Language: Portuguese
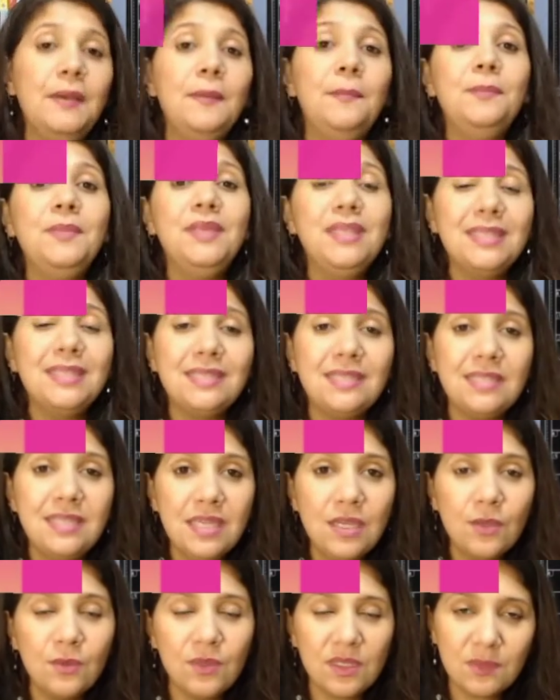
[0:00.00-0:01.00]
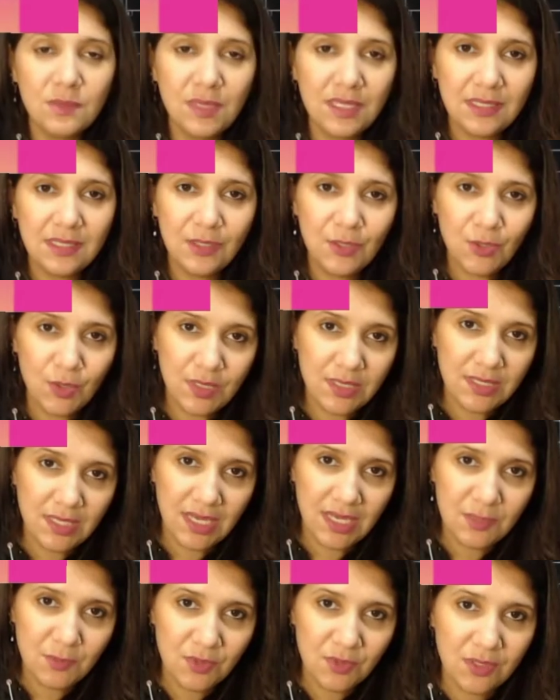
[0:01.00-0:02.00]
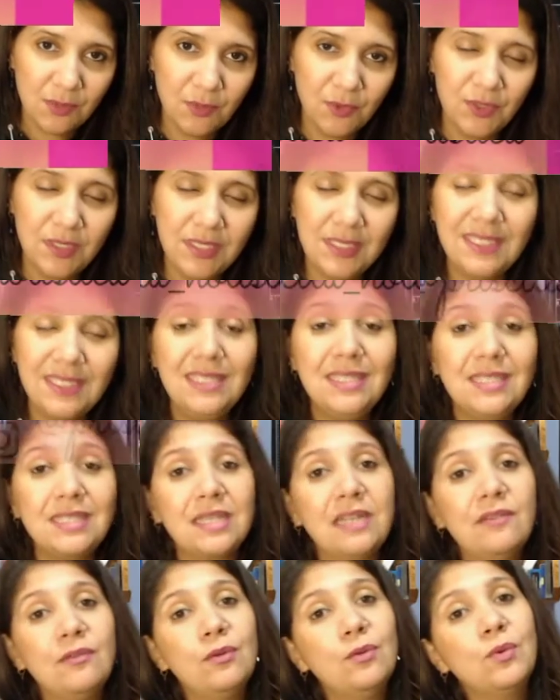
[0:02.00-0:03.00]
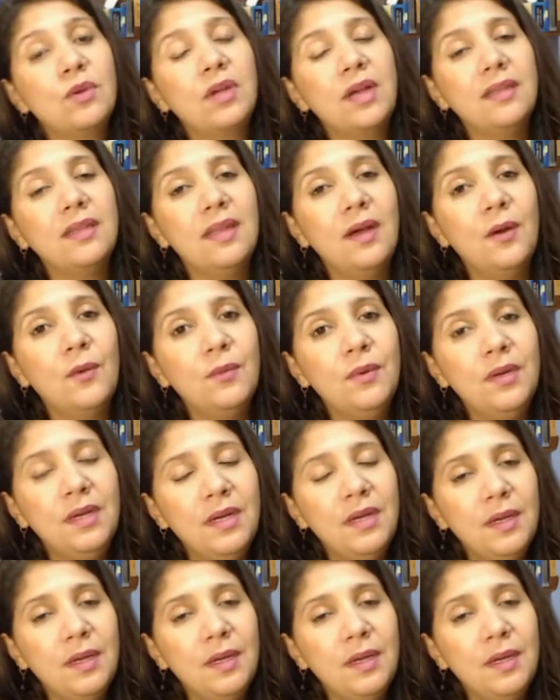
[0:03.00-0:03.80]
Me sigam nas minhas redes sociais, meus amores. Se inscrevam no canal.